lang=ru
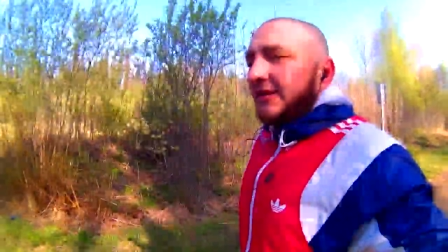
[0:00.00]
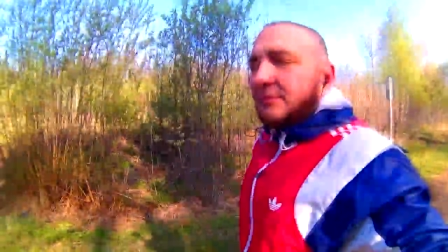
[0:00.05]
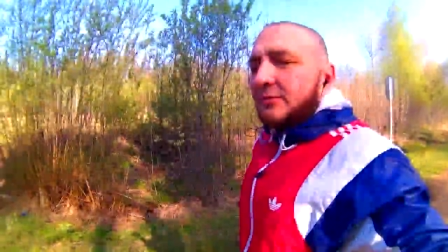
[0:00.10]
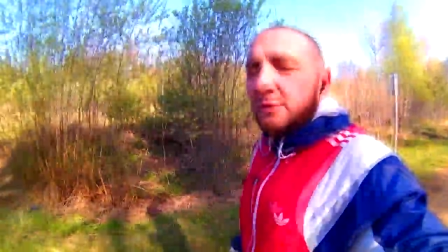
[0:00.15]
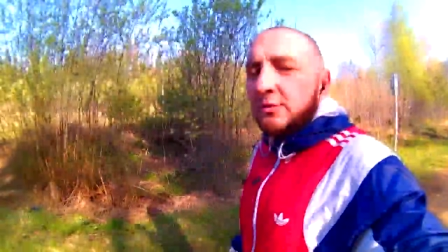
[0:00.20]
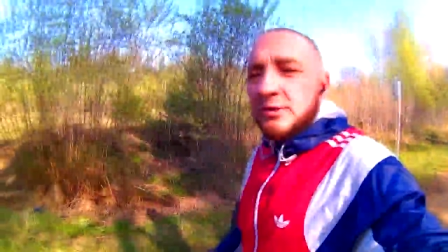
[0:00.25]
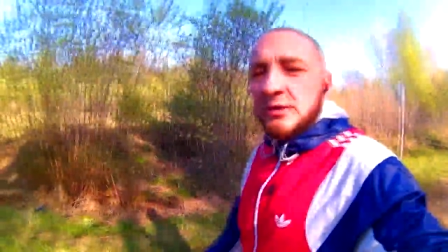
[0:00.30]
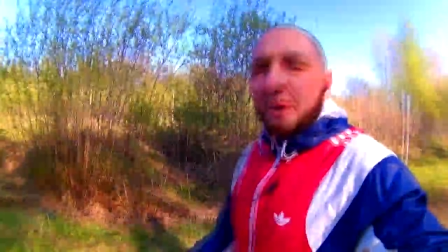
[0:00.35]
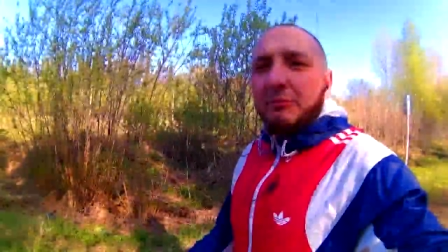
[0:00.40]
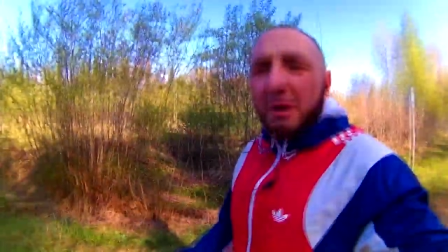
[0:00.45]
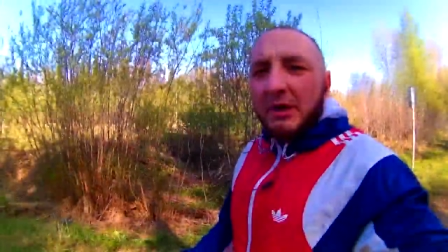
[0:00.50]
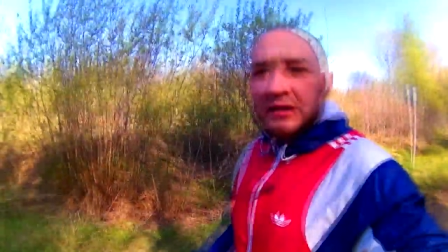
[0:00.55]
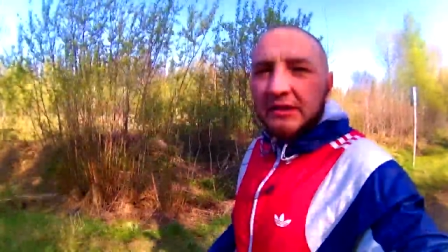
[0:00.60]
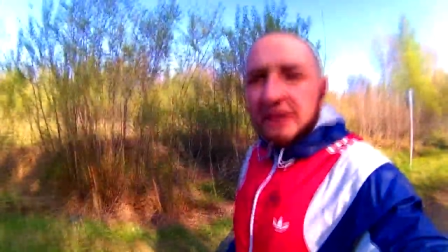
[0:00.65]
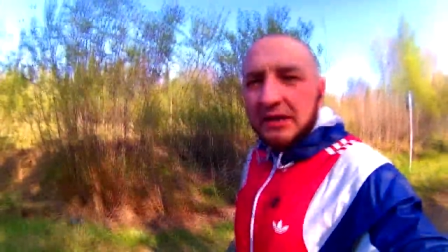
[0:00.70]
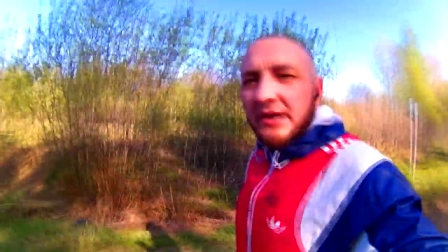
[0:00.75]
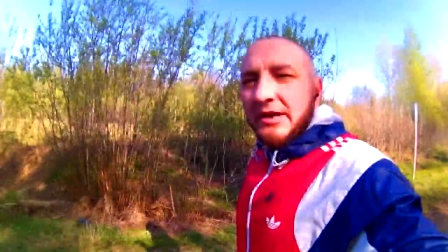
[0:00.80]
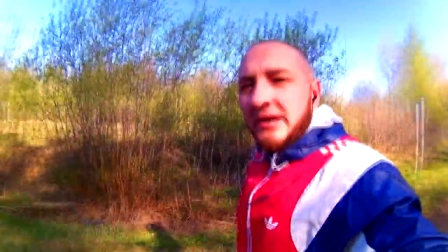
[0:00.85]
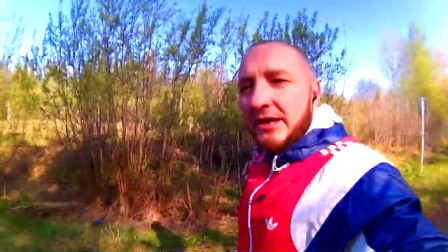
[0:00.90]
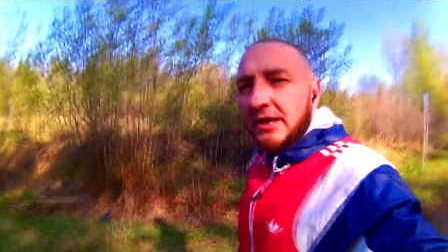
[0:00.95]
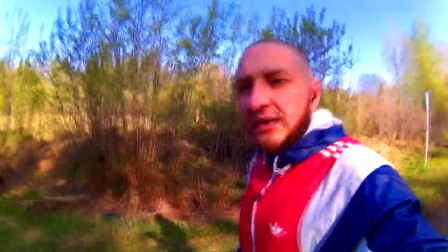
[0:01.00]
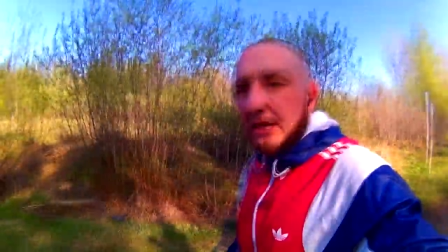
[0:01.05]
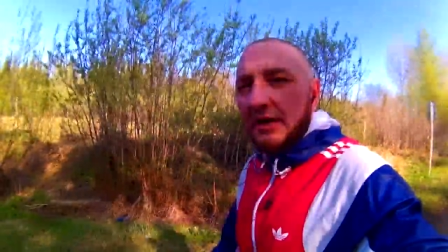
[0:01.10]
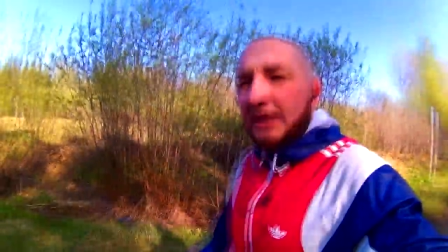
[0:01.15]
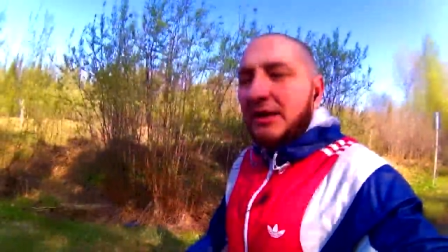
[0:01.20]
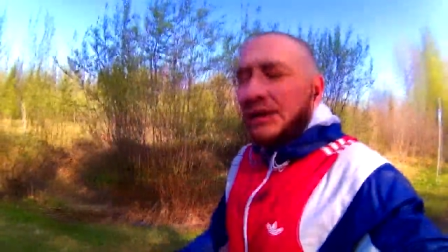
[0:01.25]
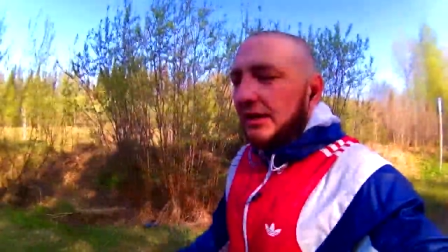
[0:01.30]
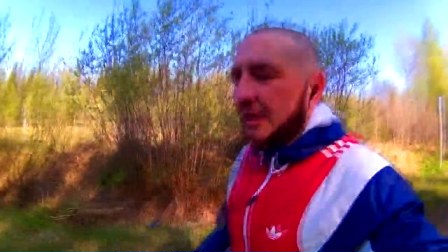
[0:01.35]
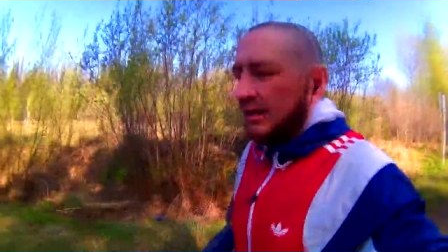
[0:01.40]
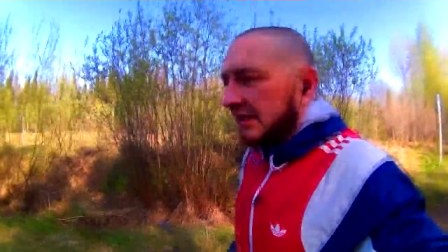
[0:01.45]
Все, ребятки,
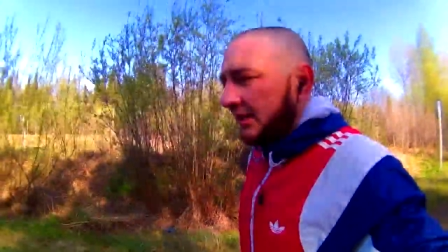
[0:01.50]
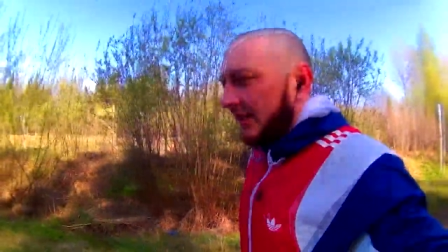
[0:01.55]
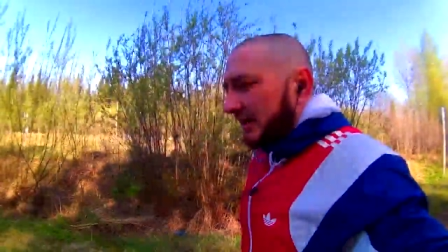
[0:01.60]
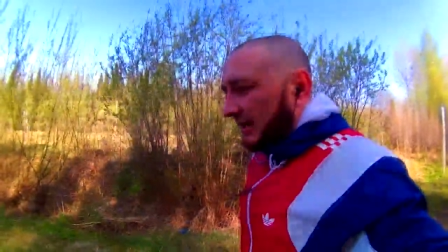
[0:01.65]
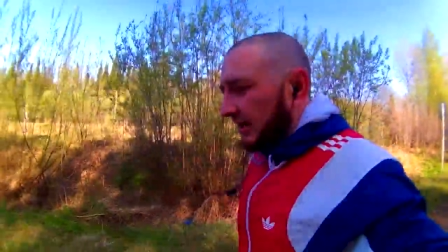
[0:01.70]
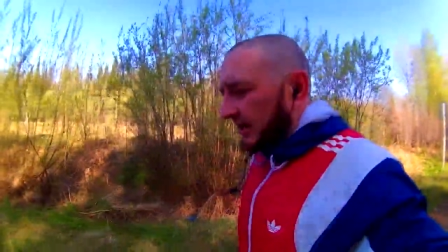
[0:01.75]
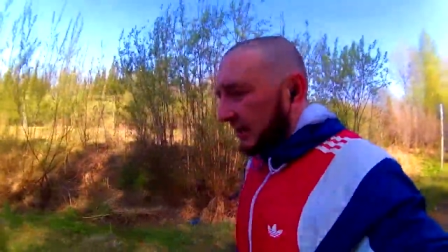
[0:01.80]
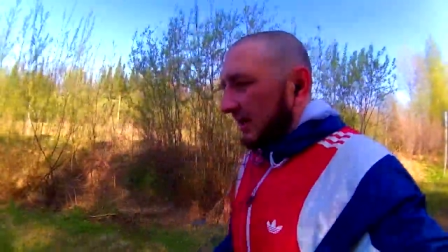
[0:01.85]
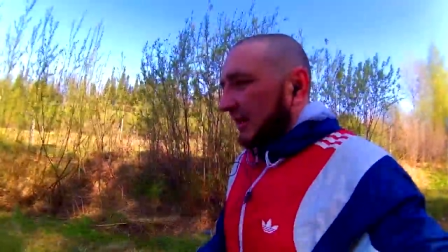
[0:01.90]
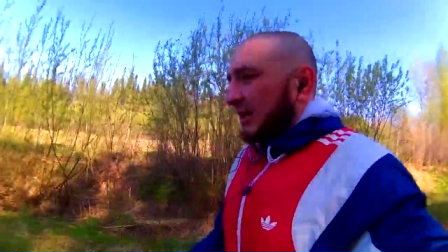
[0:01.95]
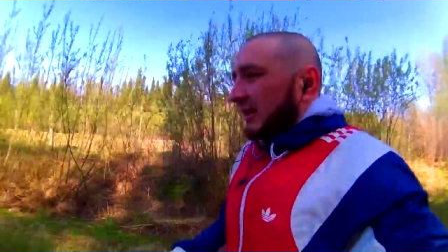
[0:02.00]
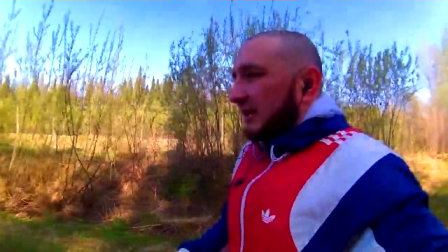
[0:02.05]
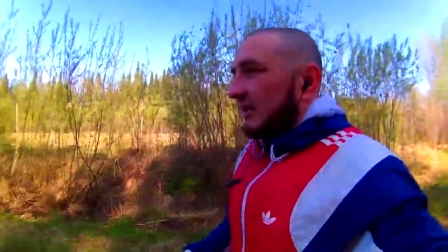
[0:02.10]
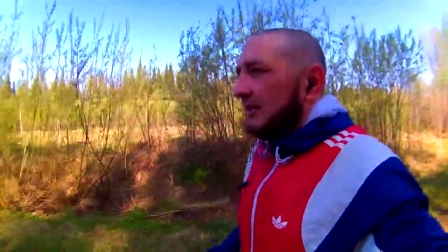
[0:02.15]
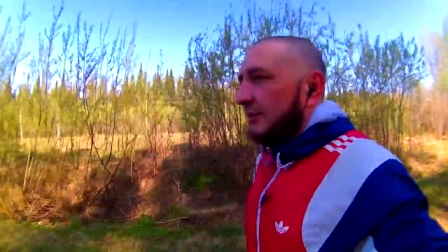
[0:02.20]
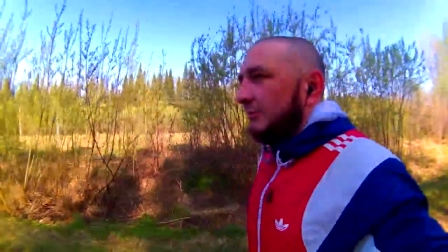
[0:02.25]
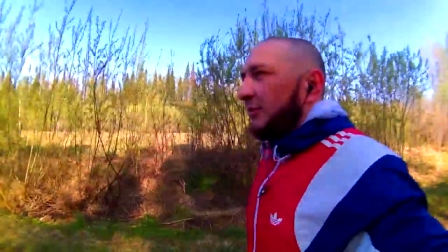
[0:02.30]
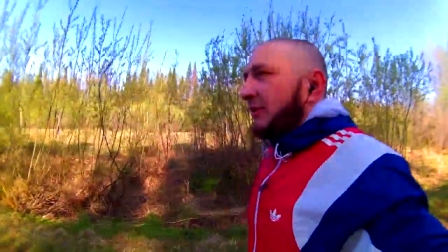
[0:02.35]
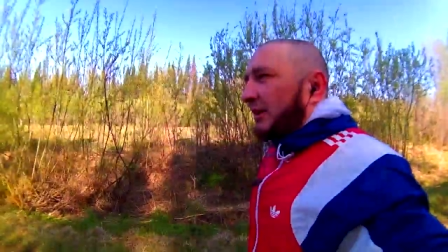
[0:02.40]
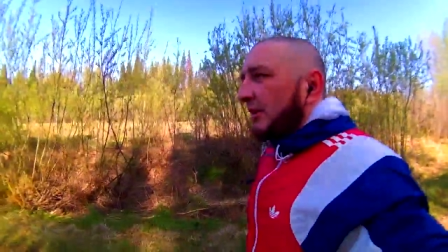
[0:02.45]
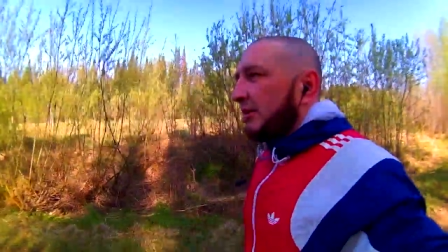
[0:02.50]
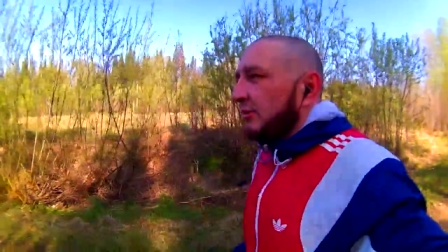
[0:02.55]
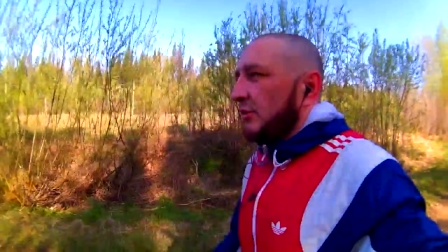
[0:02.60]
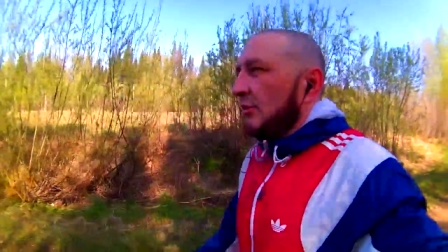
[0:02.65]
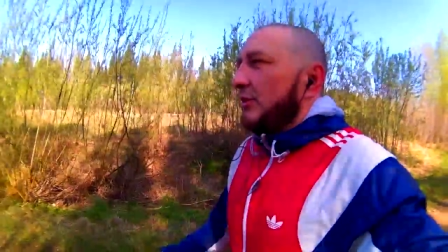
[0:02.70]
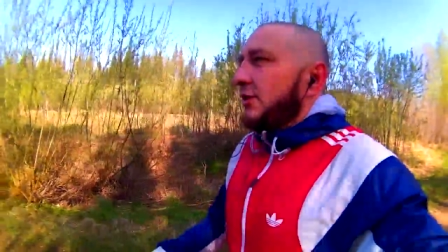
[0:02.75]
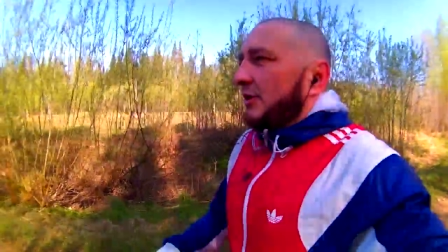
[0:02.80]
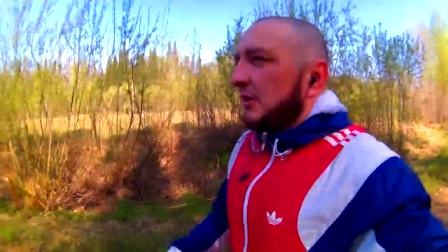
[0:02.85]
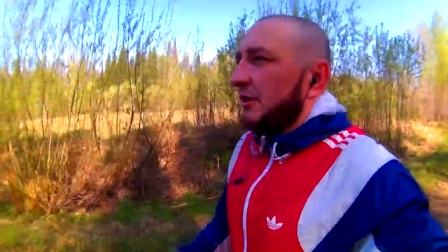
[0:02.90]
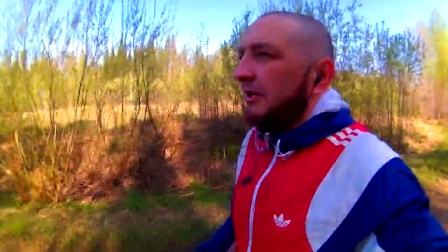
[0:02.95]
я бегаю,